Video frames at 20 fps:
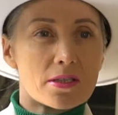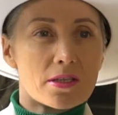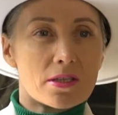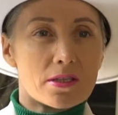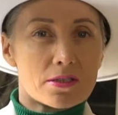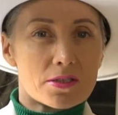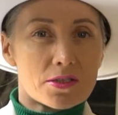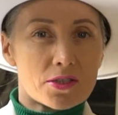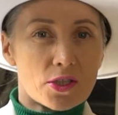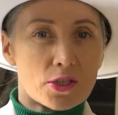
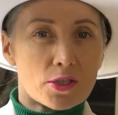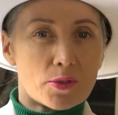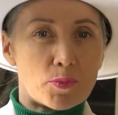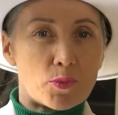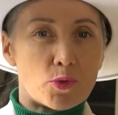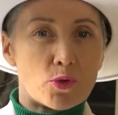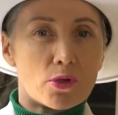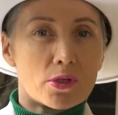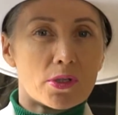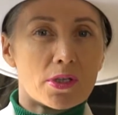и с тех
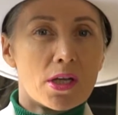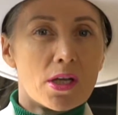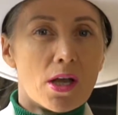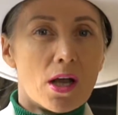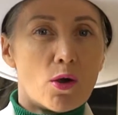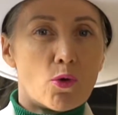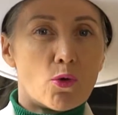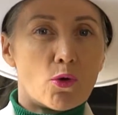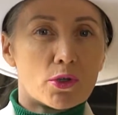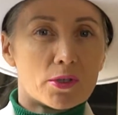пор
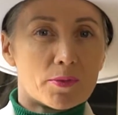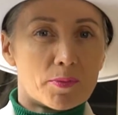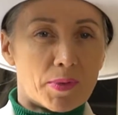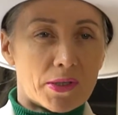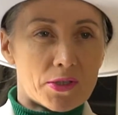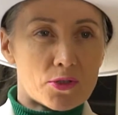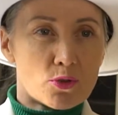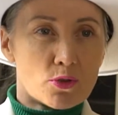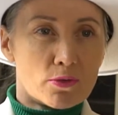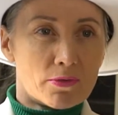от
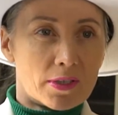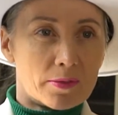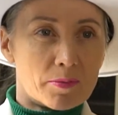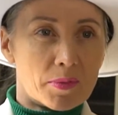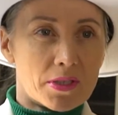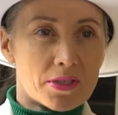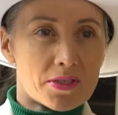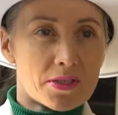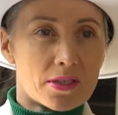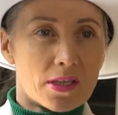простого
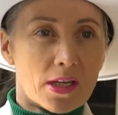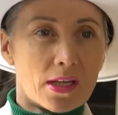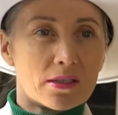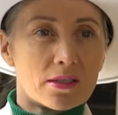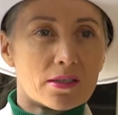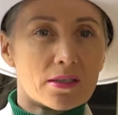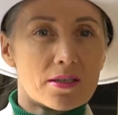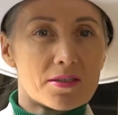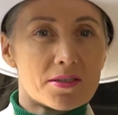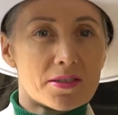
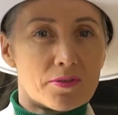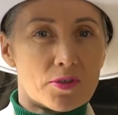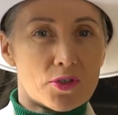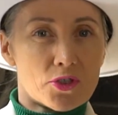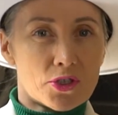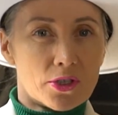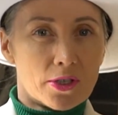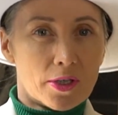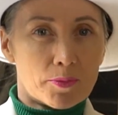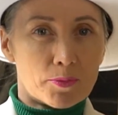администратора я
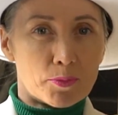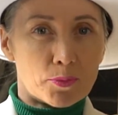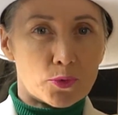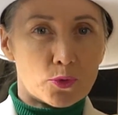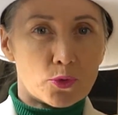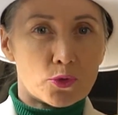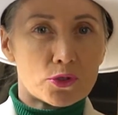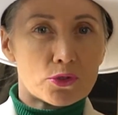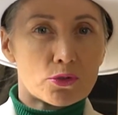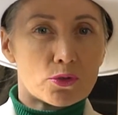совершила
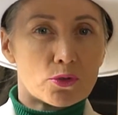путь